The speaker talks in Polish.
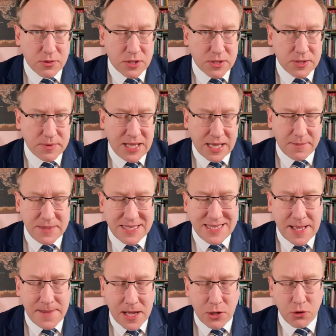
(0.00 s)
z, takim
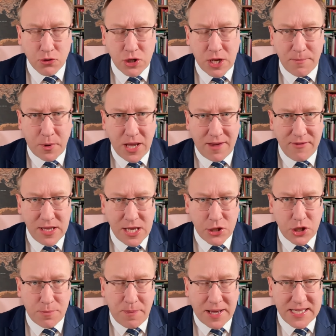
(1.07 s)
scenariuszem pojawienia
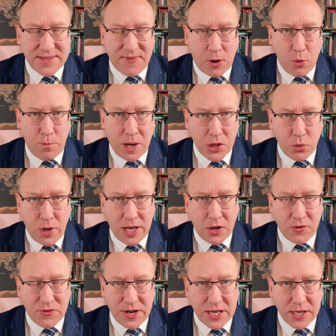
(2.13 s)
się państwa
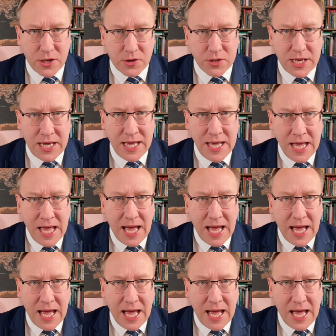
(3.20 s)
upadłego w regionie,